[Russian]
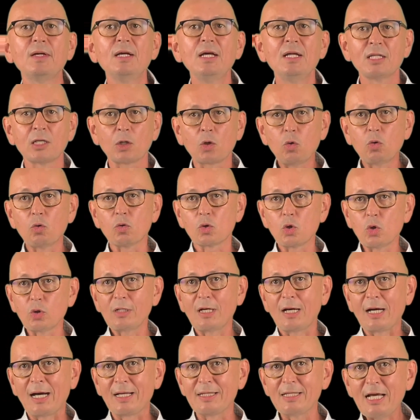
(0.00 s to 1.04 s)
Такого рода
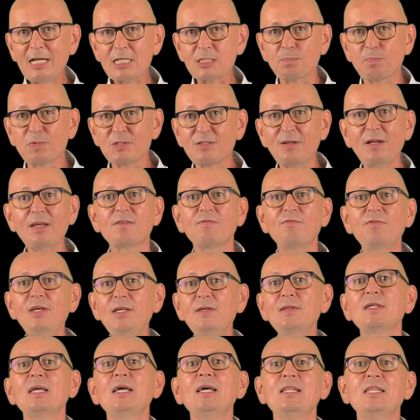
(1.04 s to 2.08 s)
анализ позволяет
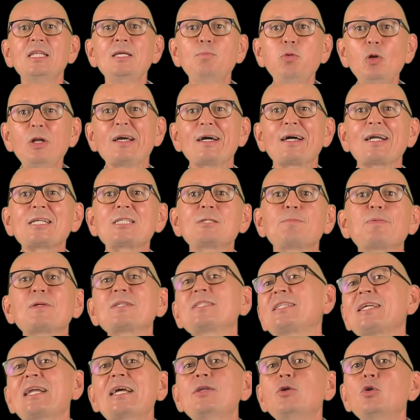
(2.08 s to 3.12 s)
выявить наиболее
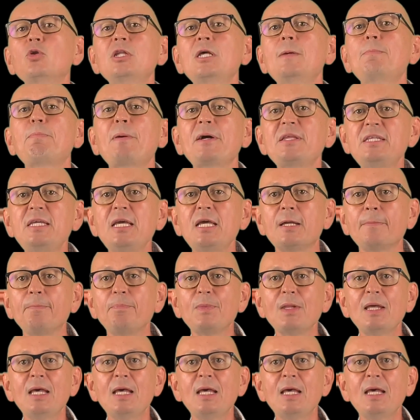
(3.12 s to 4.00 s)
распространенные потери.